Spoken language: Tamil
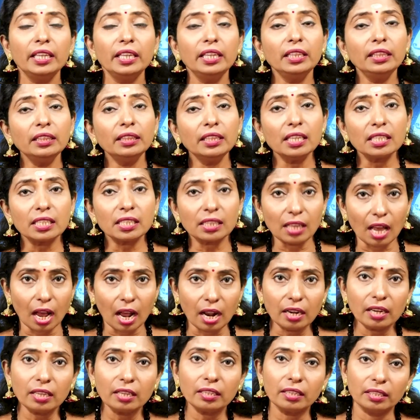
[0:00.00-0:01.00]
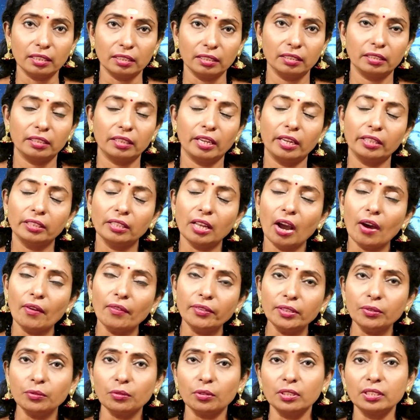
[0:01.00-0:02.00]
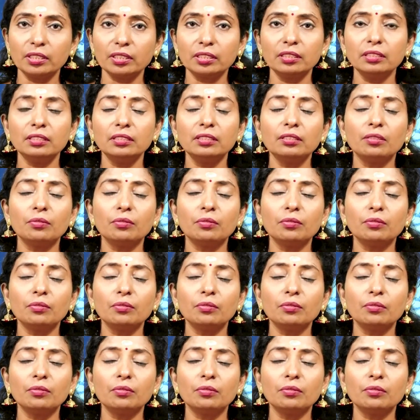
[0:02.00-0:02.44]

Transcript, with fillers: இந்த ஸ்தானங்கள் ஏதாவது ஒன்று